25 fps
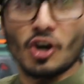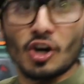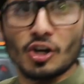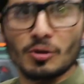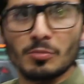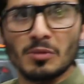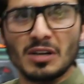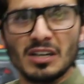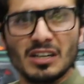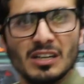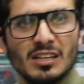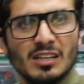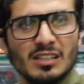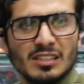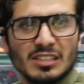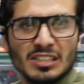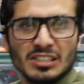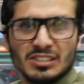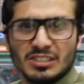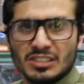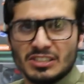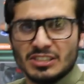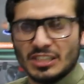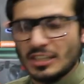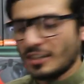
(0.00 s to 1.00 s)
नॉर्मल अच्छा।
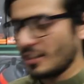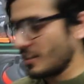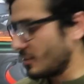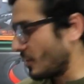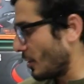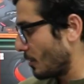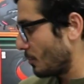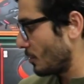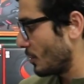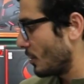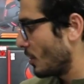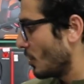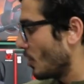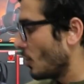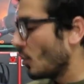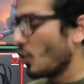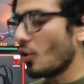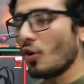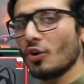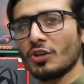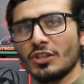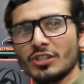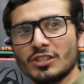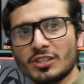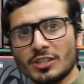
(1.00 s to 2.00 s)
किसी हम्म। जगह से भी
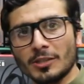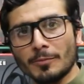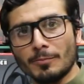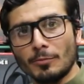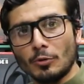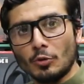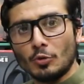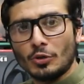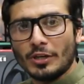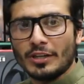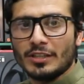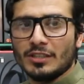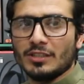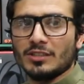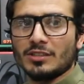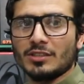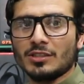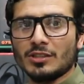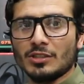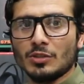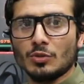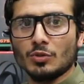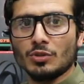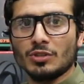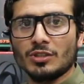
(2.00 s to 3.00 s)
और इसकी ब्लू रेड
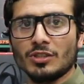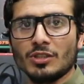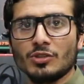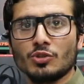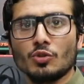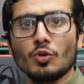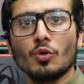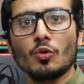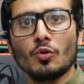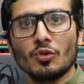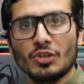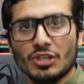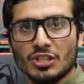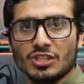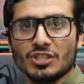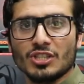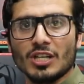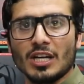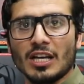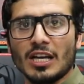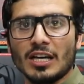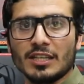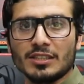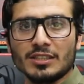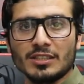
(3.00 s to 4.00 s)
इसकी होती है जो
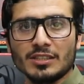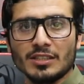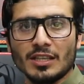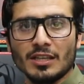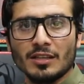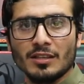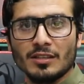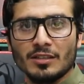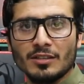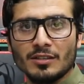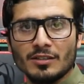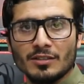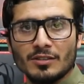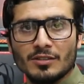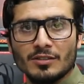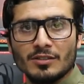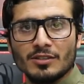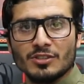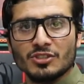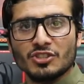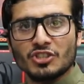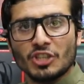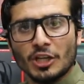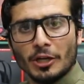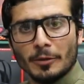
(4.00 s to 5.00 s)
ओरिजिनल आती है
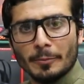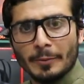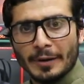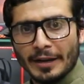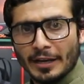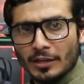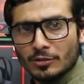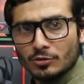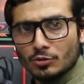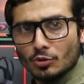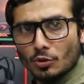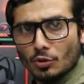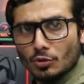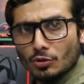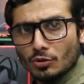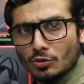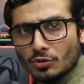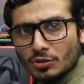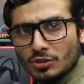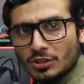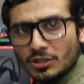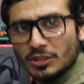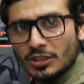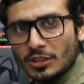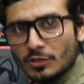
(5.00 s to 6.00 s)
चिल हम्म। ब्रेक दोनों
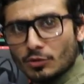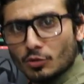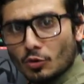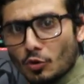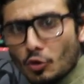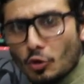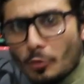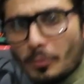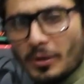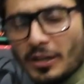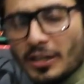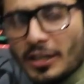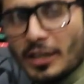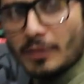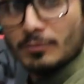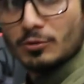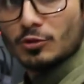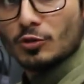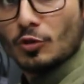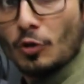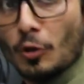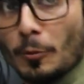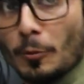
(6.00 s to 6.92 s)
होती है दोनों में गेम्स